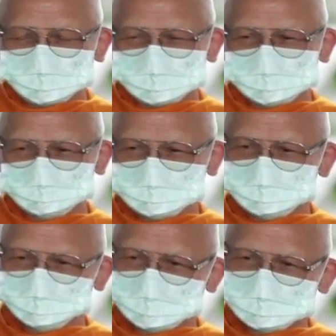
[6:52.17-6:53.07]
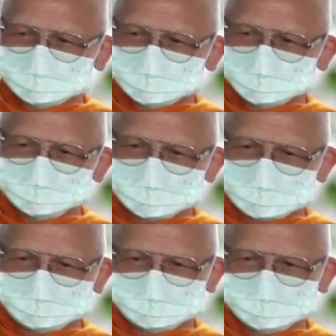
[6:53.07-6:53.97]
คำว่าจิตภาวนาไม่เกิดคือว่า
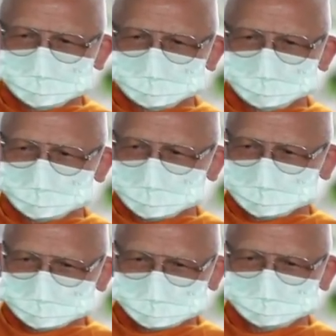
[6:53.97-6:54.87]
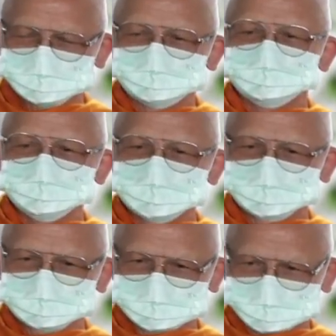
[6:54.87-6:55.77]
ไม่ระวังจิตเมื่อให้
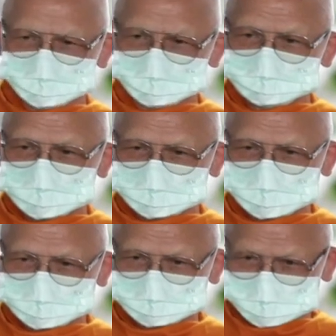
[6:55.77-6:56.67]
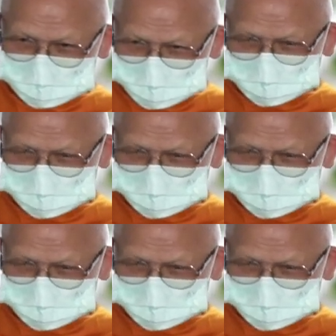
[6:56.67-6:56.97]
เกิดอุปาทานขันห้า